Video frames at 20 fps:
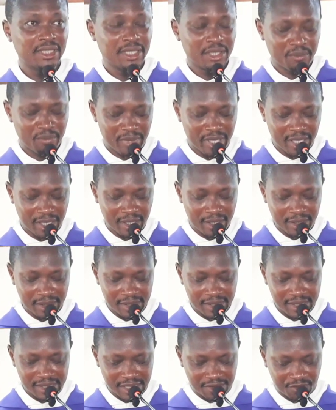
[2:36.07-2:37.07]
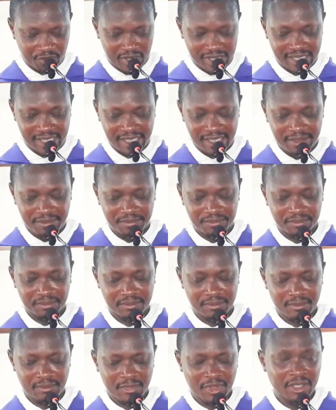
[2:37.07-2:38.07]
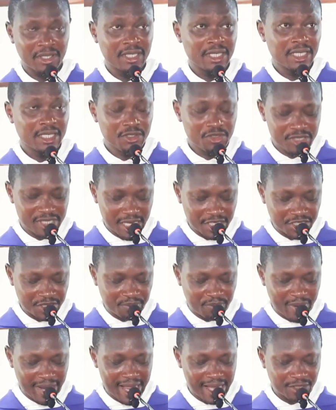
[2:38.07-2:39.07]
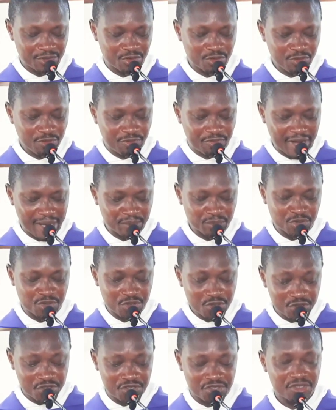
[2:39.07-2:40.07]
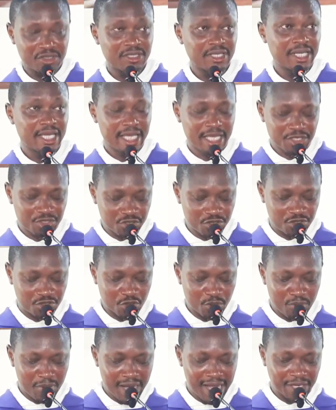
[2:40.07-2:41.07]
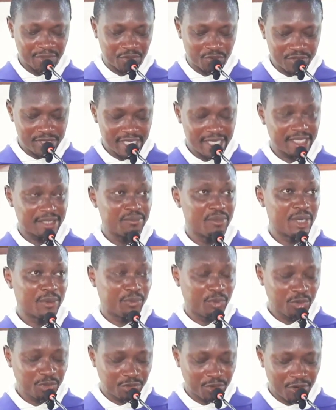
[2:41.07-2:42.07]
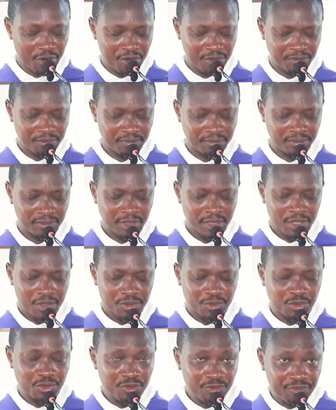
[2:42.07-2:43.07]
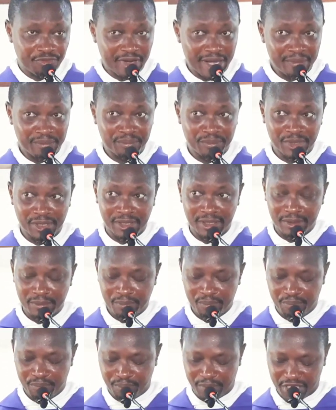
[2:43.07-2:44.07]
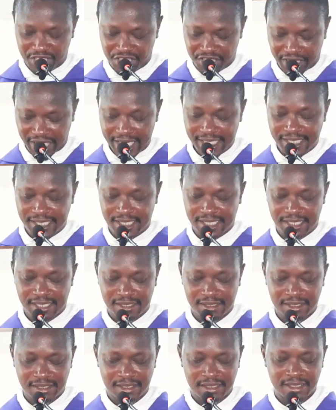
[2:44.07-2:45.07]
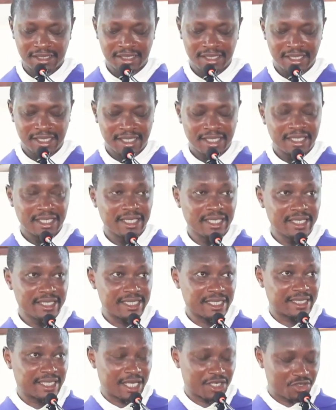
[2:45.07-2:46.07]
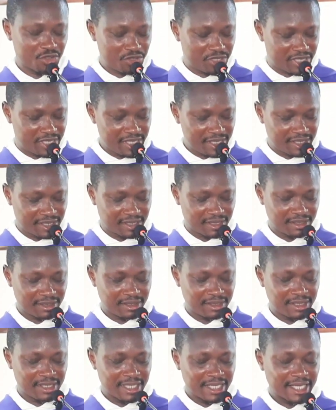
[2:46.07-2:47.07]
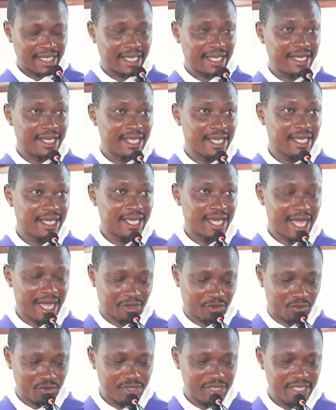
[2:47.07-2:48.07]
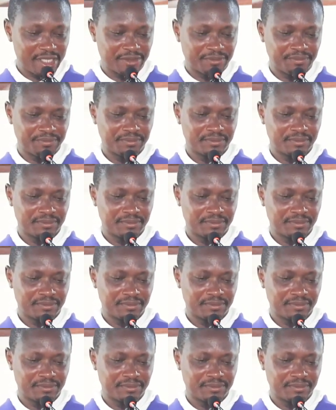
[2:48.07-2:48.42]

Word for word: Mais cette fois-ci, il ne s'agit pas d'une femme juste, injustement accusée, mais plutôt d'une femme pécheresse. Et c'est à juste titre qu'elle est accusée.